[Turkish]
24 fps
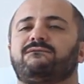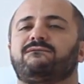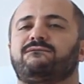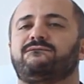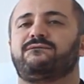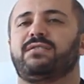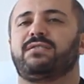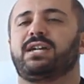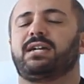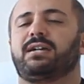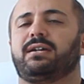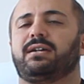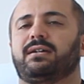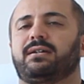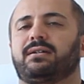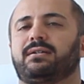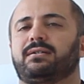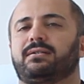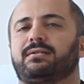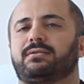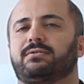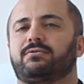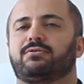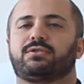ve
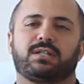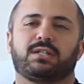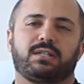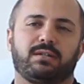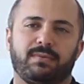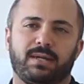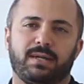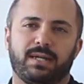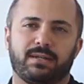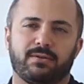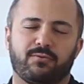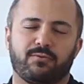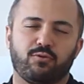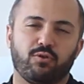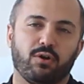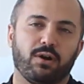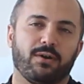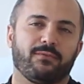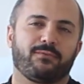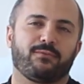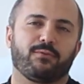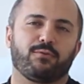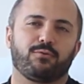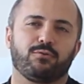güzel haber
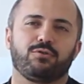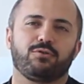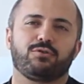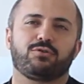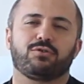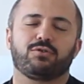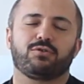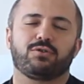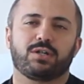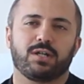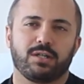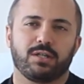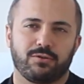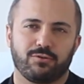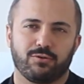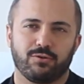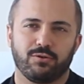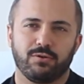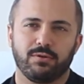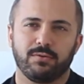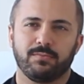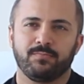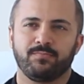kuaförlük kalıyor.